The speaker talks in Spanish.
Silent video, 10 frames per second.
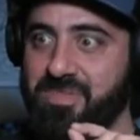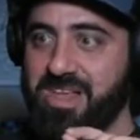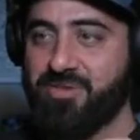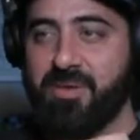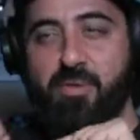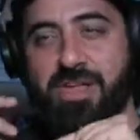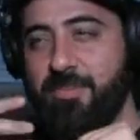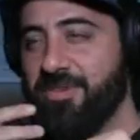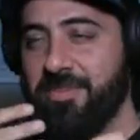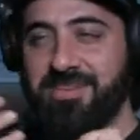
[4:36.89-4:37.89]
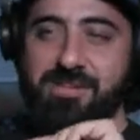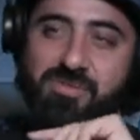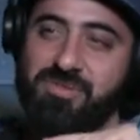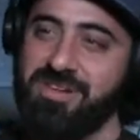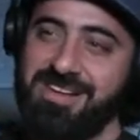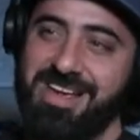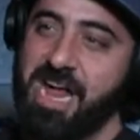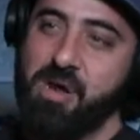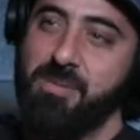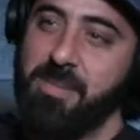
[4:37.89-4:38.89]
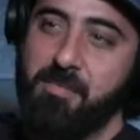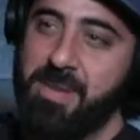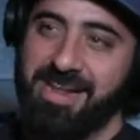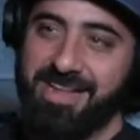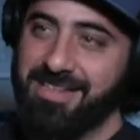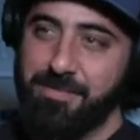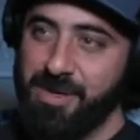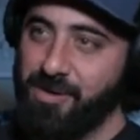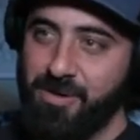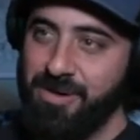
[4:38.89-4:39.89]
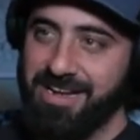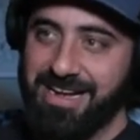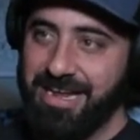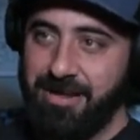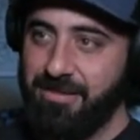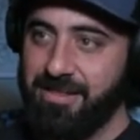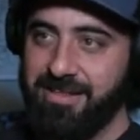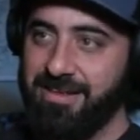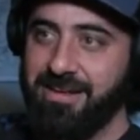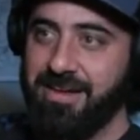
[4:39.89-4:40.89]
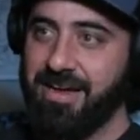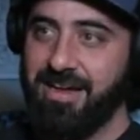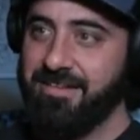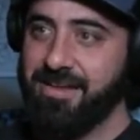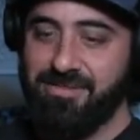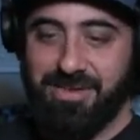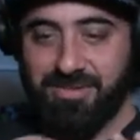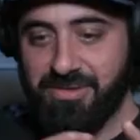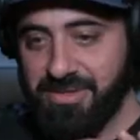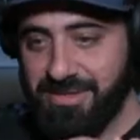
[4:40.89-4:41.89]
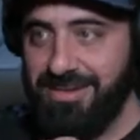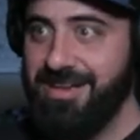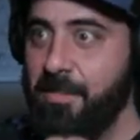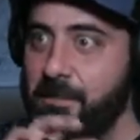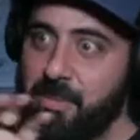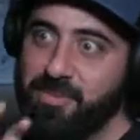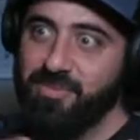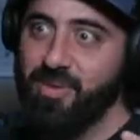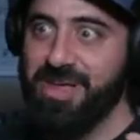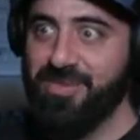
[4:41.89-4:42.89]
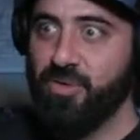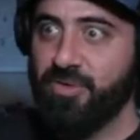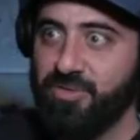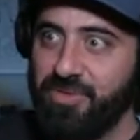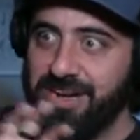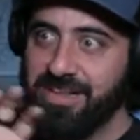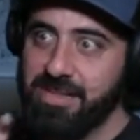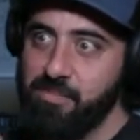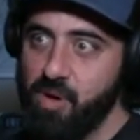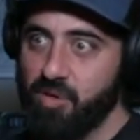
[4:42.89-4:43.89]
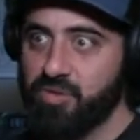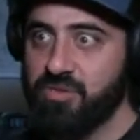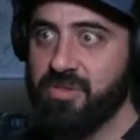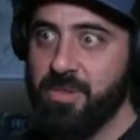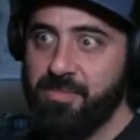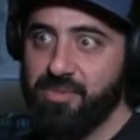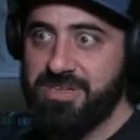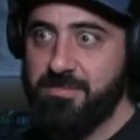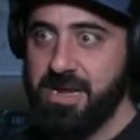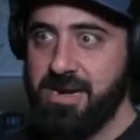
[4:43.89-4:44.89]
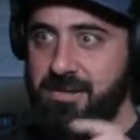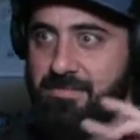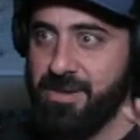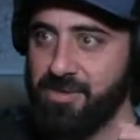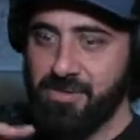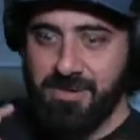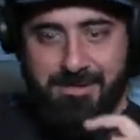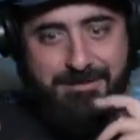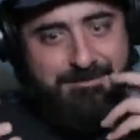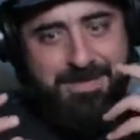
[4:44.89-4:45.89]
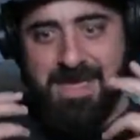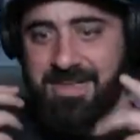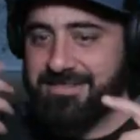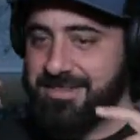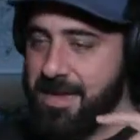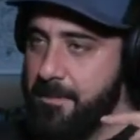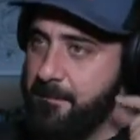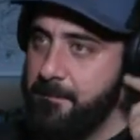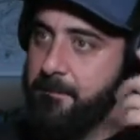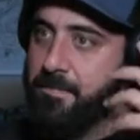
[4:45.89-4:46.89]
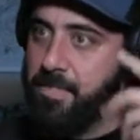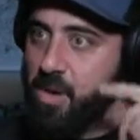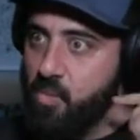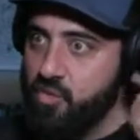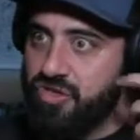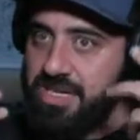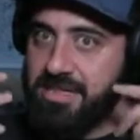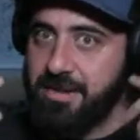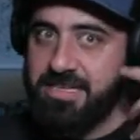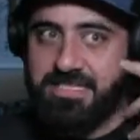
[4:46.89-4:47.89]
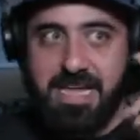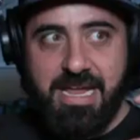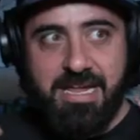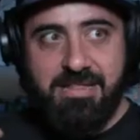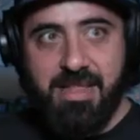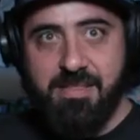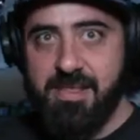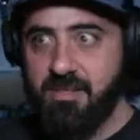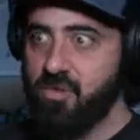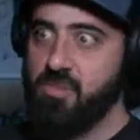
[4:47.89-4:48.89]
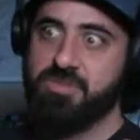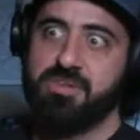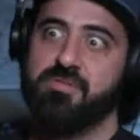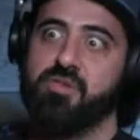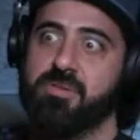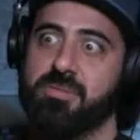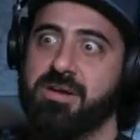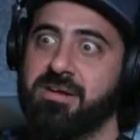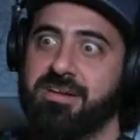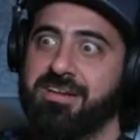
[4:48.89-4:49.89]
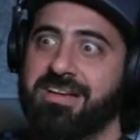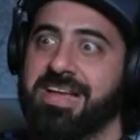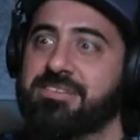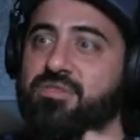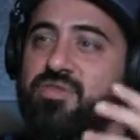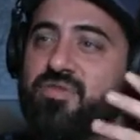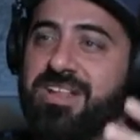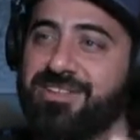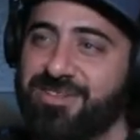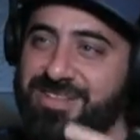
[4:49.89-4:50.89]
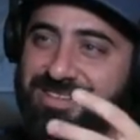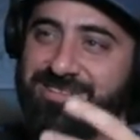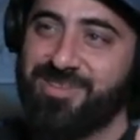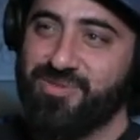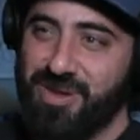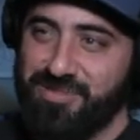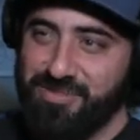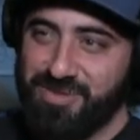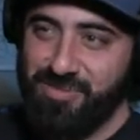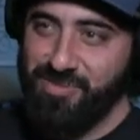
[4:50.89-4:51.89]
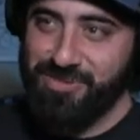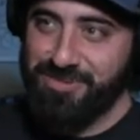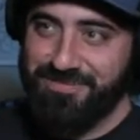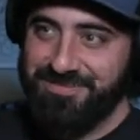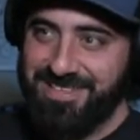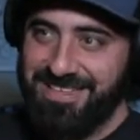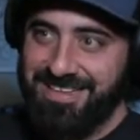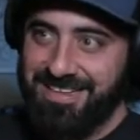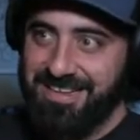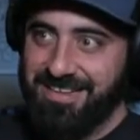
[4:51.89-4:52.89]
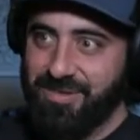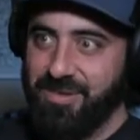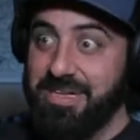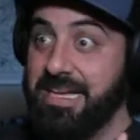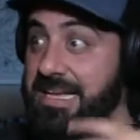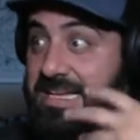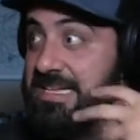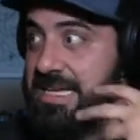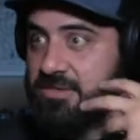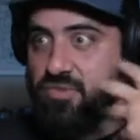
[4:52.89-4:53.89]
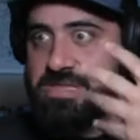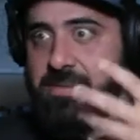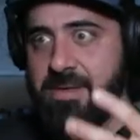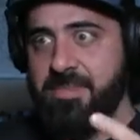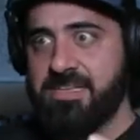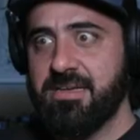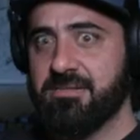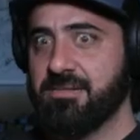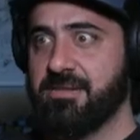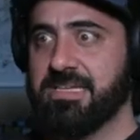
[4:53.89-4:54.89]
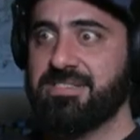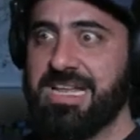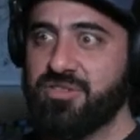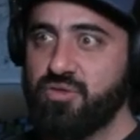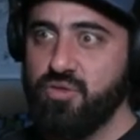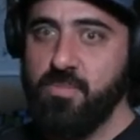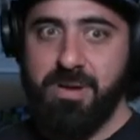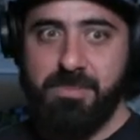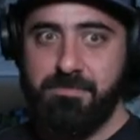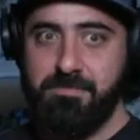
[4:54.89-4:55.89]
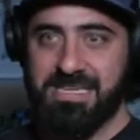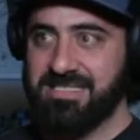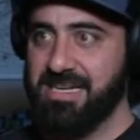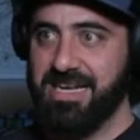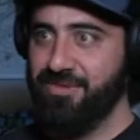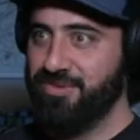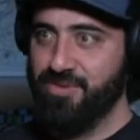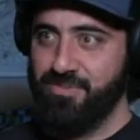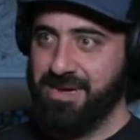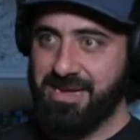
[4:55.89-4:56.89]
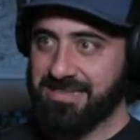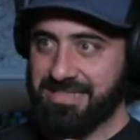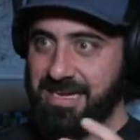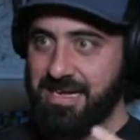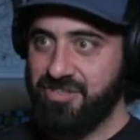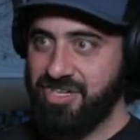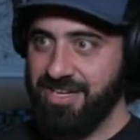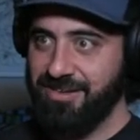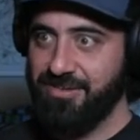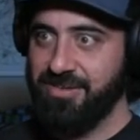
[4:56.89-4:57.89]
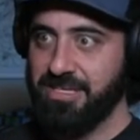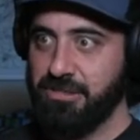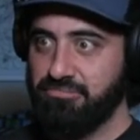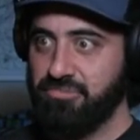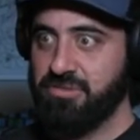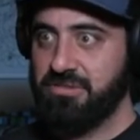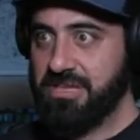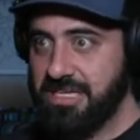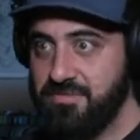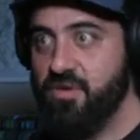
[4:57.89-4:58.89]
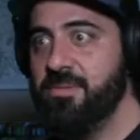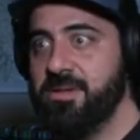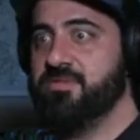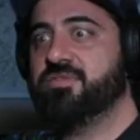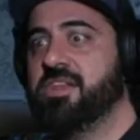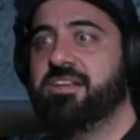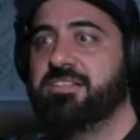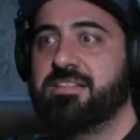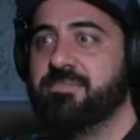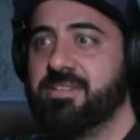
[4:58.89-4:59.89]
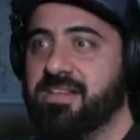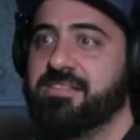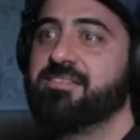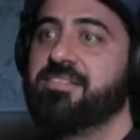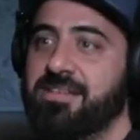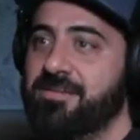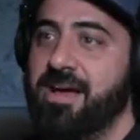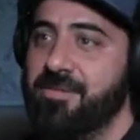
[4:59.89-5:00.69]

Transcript: Y nos apoyamos además en un, en un mapa arquetípico increíble de Ángeles Arion, donde vamos moviéndonos de un arquetipo a otro semana por semana, pero, este, pero mucho es a través de ir entendiendo cómo se forma estos filtros a través de los cuales vemos el mundo. ¿no? y es un tema además que está súper masticado y súper hasta cliché, ¿no? De transforma tus creencias limitantes, ¿no? Te